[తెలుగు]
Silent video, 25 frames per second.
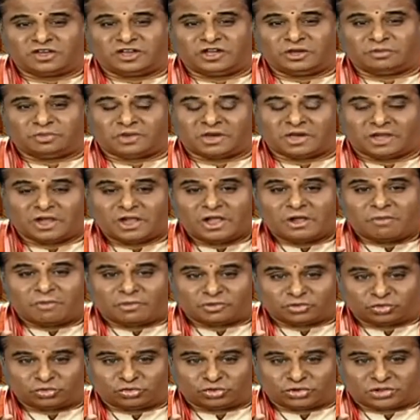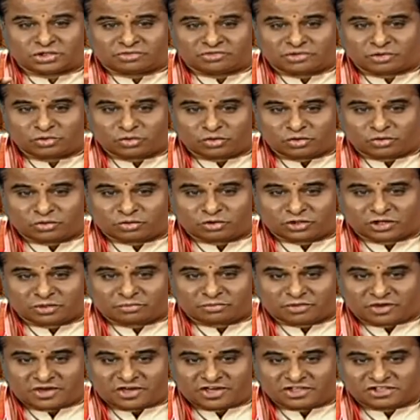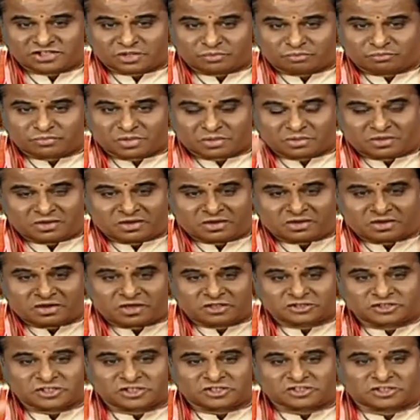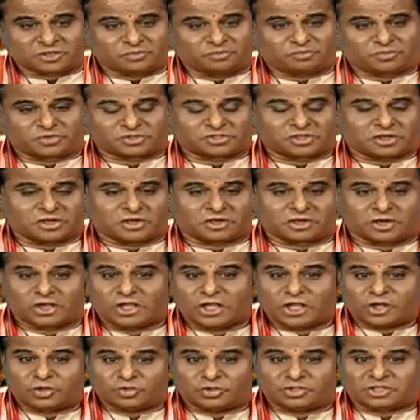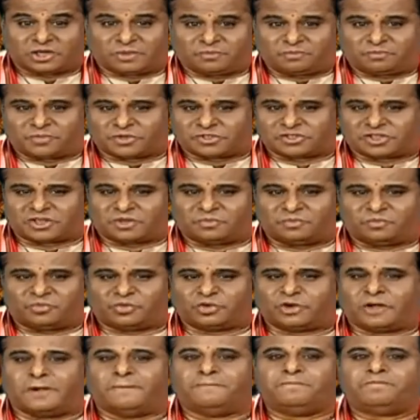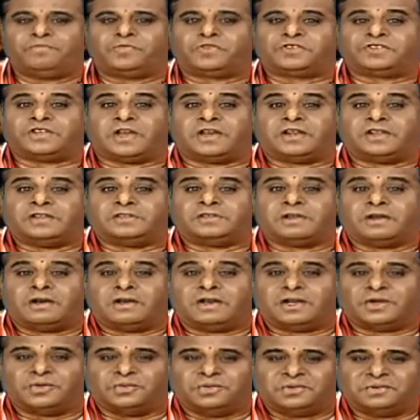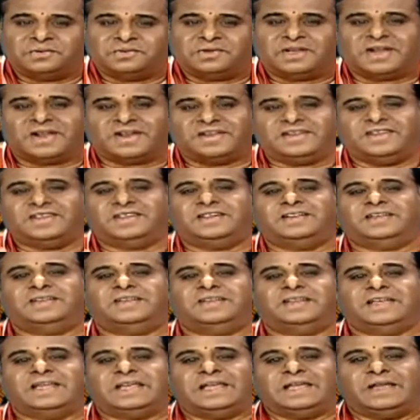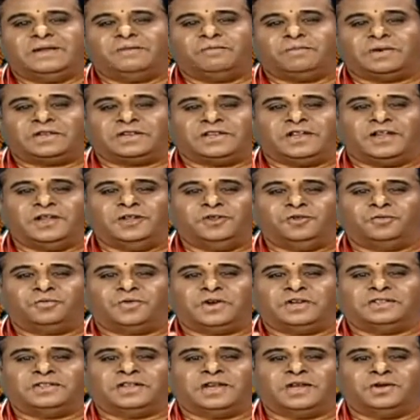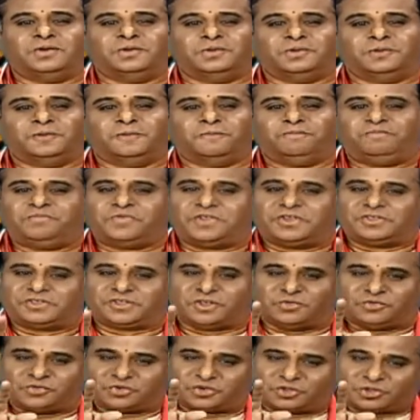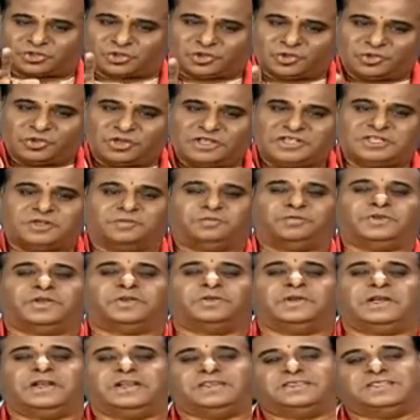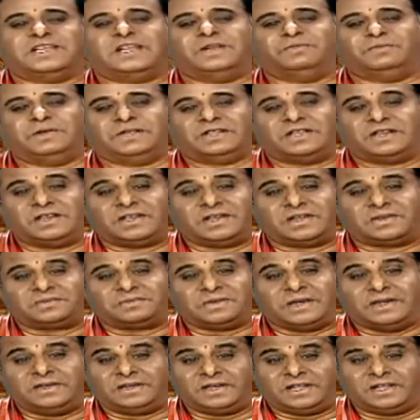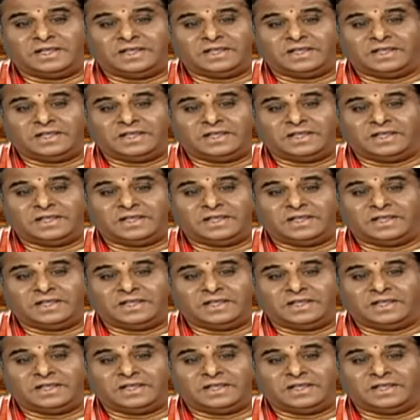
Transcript: ఫల మధుద్రవ గోఘృత పాయస ప్రహారాతి రసప్రసార రుచిరప్రసరంబుగా సారే కున్ అని పదహైదు పాదాలు సంస్కృతంలోనే చెప్పారు అలసాని పెద్దన గారు అంటే